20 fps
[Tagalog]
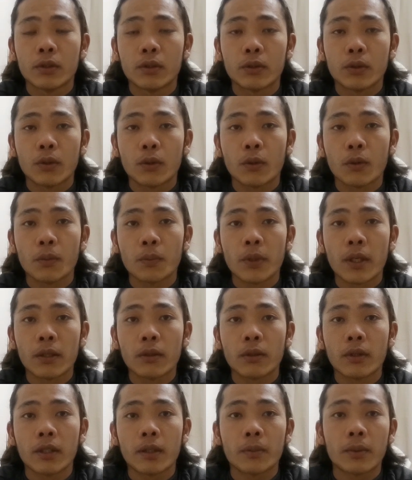so kung
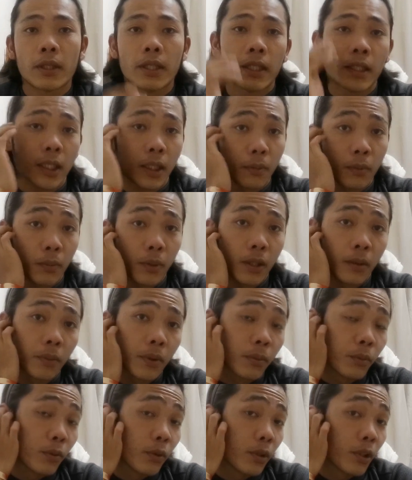paano nga ba natin
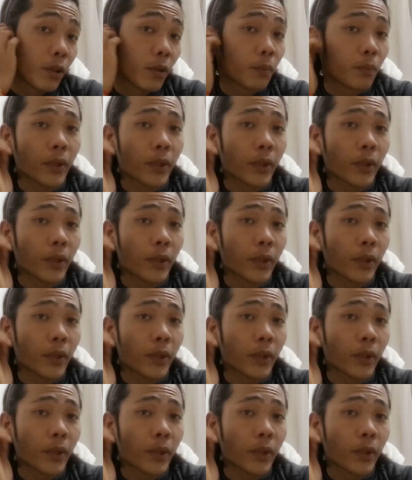mapapabuti yung